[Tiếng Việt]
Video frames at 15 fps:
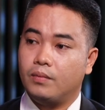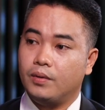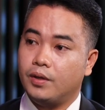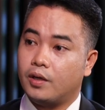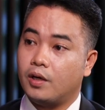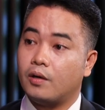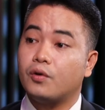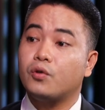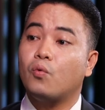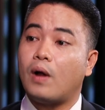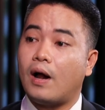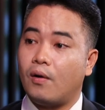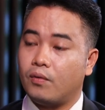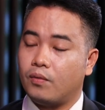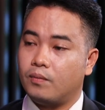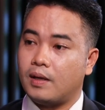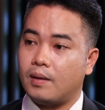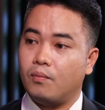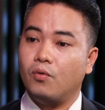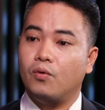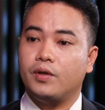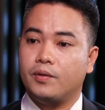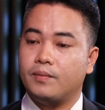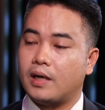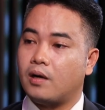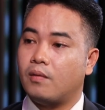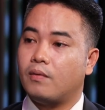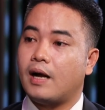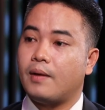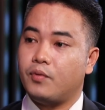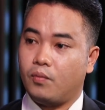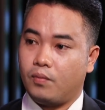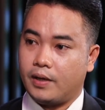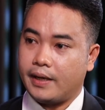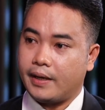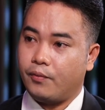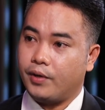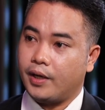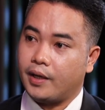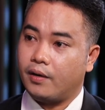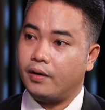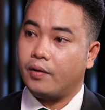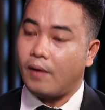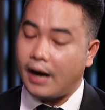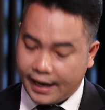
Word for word: người có có nhu cầu chúng ta mua thì chúng ta không có áp dụng các cái quy định có liên